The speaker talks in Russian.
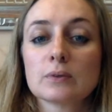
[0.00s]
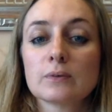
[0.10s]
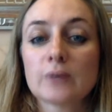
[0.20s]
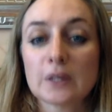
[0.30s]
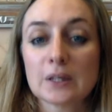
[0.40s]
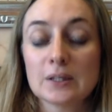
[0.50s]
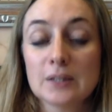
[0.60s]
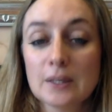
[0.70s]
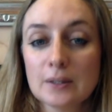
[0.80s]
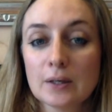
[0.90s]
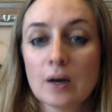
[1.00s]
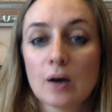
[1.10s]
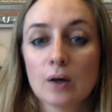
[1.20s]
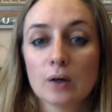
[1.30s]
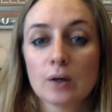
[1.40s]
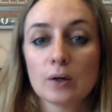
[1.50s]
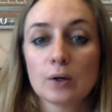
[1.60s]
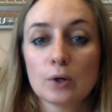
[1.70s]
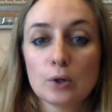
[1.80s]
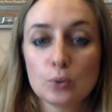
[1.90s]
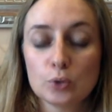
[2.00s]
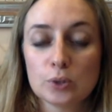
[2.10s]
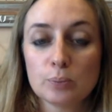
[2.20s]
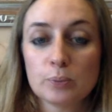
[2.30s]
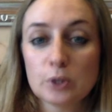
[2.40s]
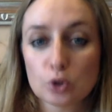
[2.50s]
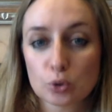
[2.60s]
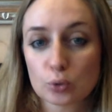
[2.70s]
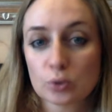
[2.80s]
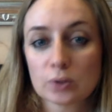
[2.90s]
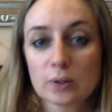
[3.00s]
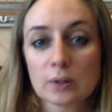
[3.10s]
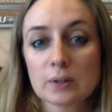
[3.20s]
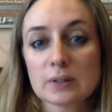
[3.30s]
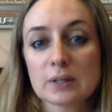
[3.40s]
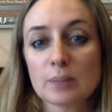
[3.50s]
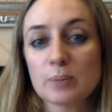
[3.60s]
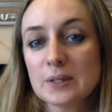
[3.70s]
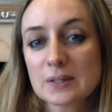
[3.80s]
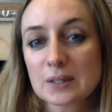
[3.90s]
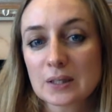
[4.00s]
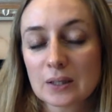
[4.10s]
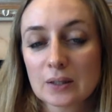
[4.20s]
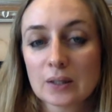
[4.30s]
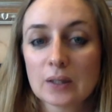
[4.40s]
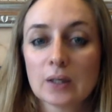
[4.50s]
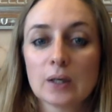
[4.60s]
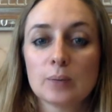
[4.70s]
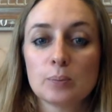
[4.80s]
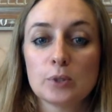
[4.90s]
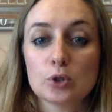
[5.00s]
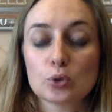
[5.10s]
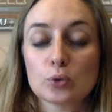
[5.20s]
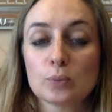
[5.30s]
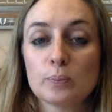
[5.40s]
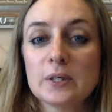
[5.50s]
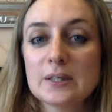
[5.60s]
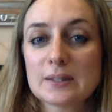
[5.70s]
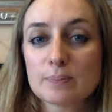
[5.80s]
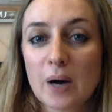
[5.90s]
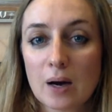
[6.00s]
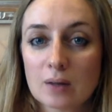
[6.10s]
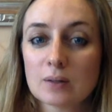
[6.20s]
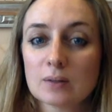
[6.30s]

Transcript: В этот день люди пишут записки, пишут письма,